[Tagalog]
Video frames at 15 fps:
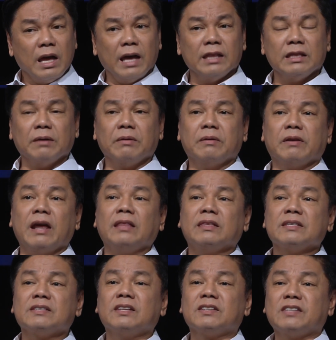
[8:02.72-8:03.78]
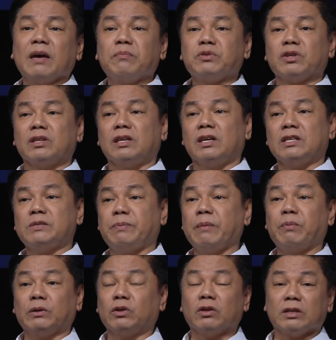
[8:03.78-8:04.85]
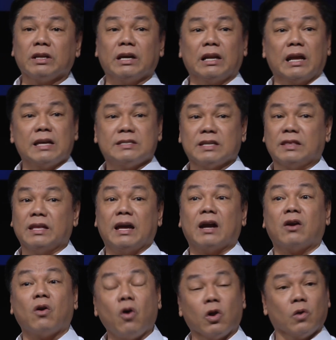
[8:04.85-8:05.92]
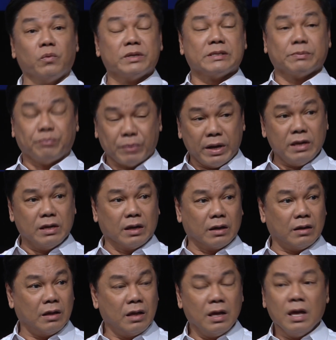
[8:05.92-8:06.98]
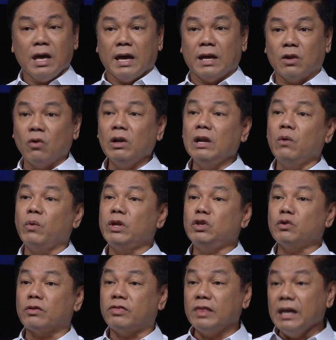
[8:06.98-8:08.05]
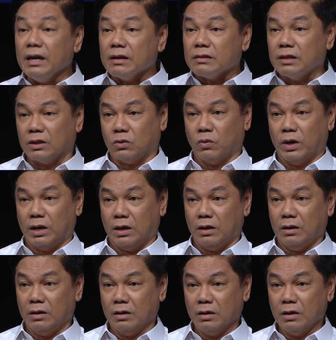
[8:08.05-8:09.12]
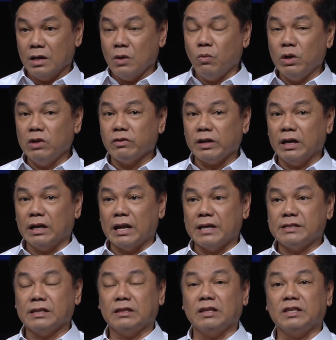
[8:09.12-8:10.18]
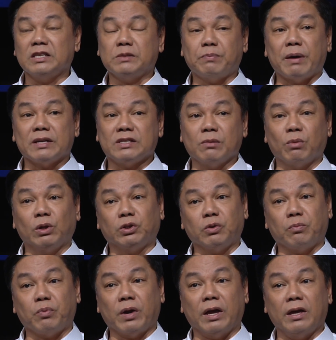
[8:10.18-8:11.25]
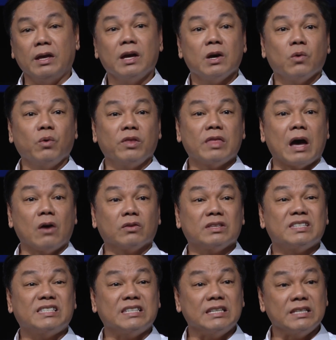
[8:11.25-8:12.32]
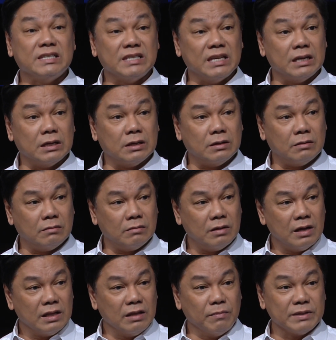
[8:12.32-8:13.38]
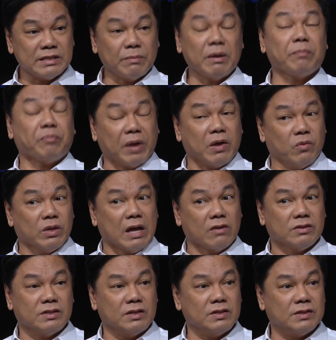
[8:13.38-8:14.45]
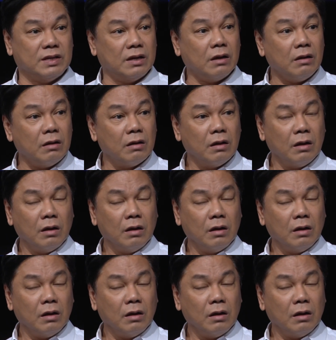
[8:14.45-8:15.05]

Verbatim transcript: And the greatest deception is people don't realize that they are always praying. And only when you think that way, will you realize that it is possible to pray without ceasing. Di ba sabi, pray without ceasing?